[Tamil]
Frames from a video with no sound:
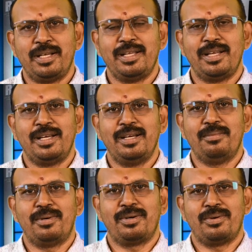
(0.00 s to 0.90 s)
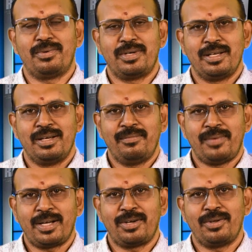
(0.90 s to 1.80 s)
பெரிய ஈடுபாடோ ஒரு
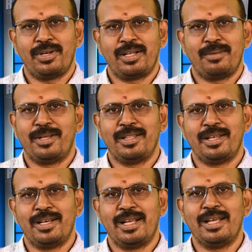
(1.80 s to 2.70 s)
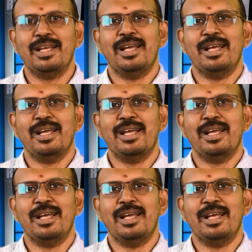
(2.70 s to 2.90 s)
இம்பேக்டோ இருக்கிற மாதிரி தெரியல